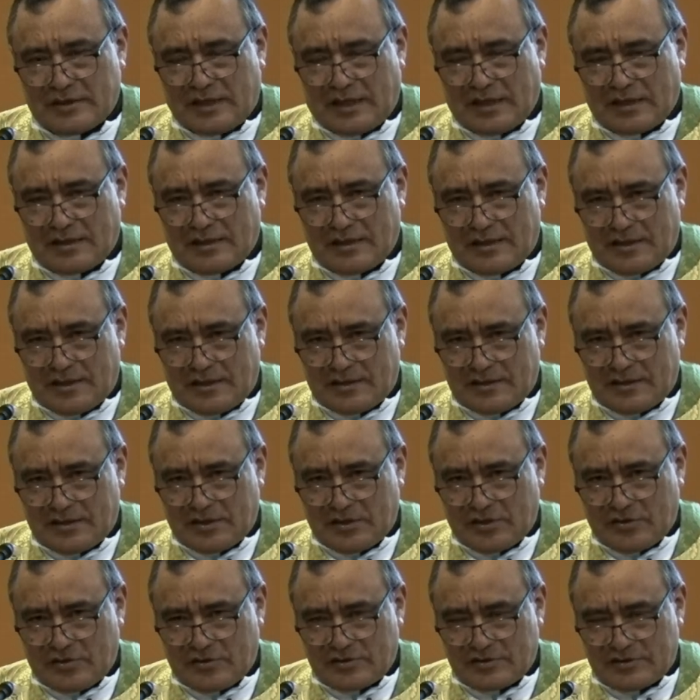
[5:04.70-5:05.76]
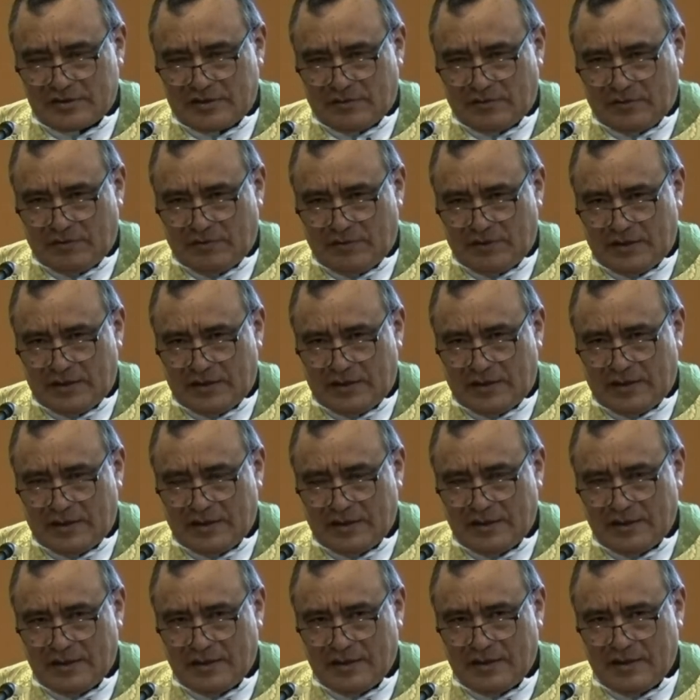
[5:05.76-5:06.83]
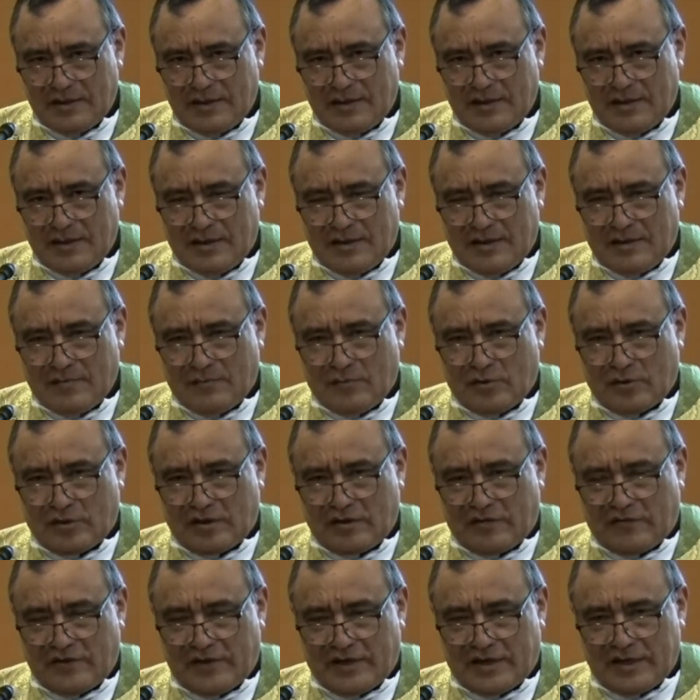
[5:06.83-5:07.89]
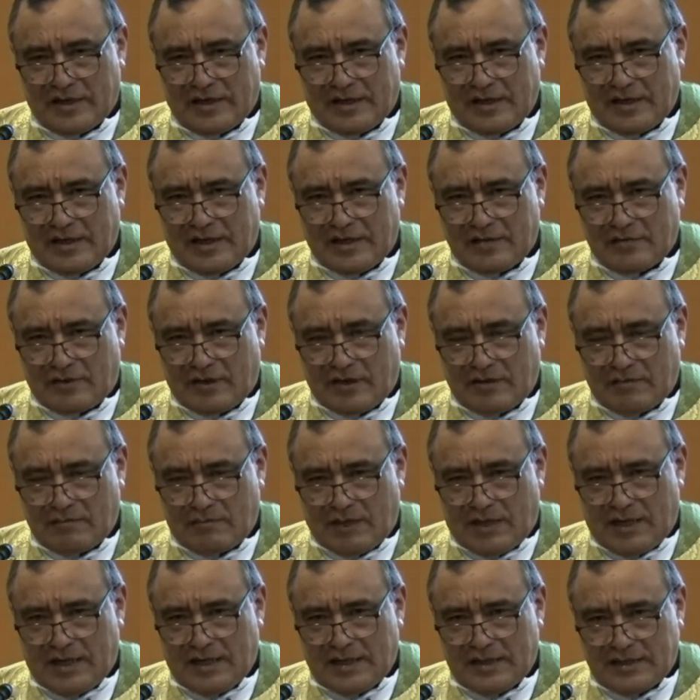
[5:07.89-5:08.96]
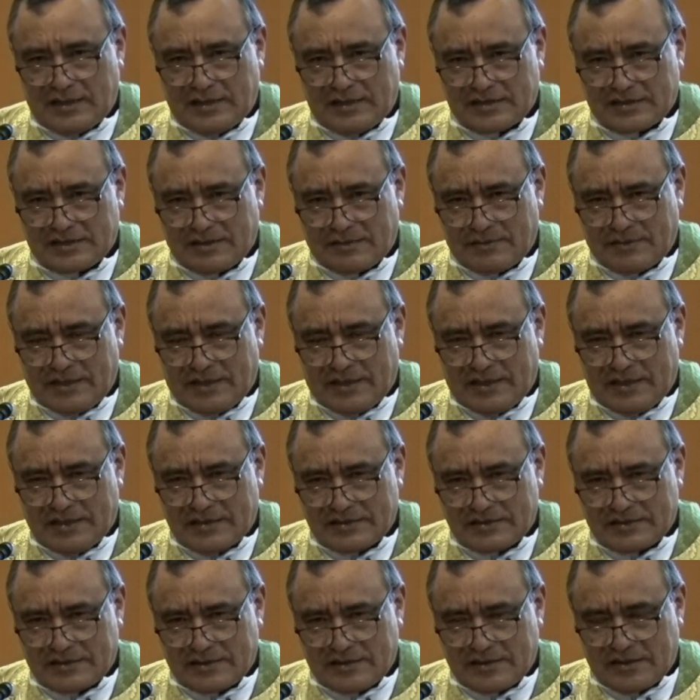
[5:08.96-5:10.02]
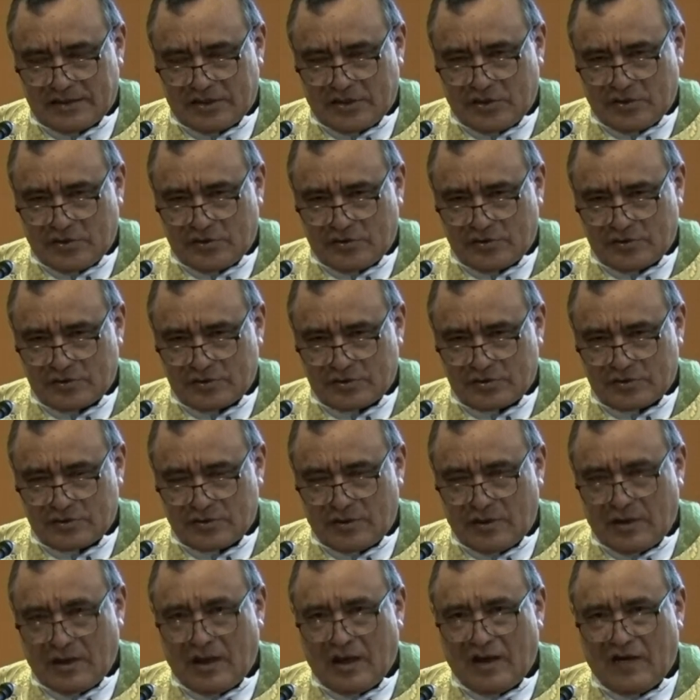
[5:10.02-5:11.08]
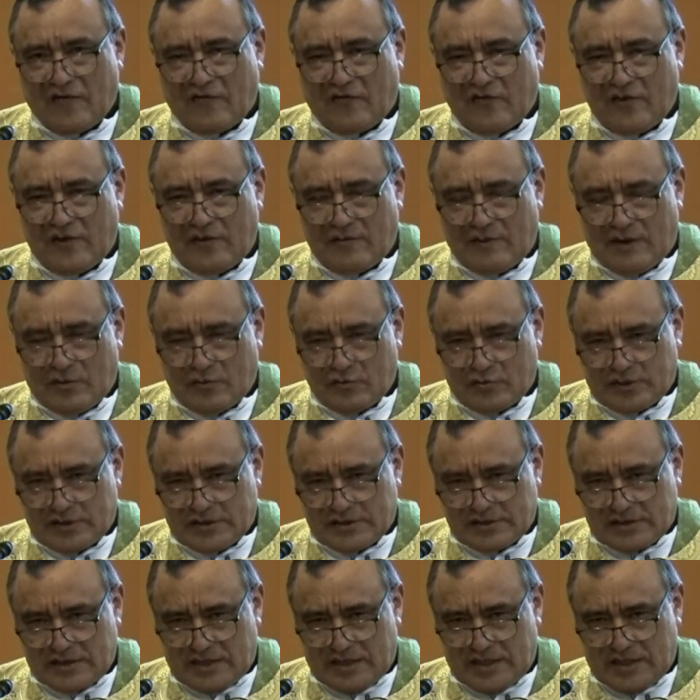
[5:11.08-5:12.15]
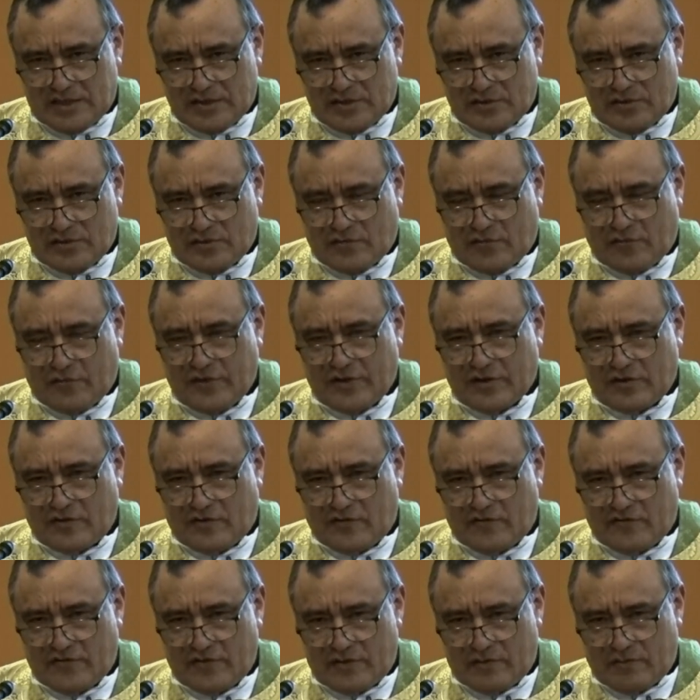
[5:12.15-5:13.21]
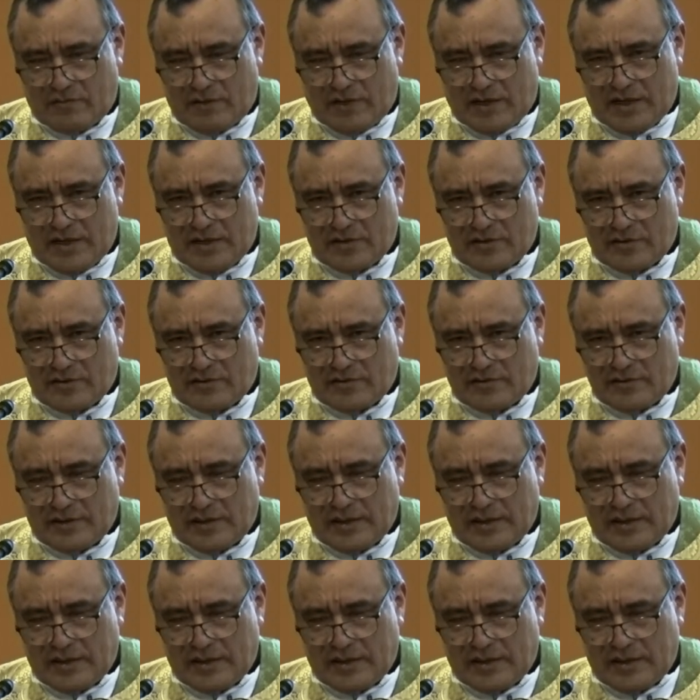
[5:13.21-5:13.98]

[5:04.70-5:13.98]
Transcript: al querer de Dios de mi vida, porque fui creado a imagen y semejanza de Dios fui bautizado, fui confirmado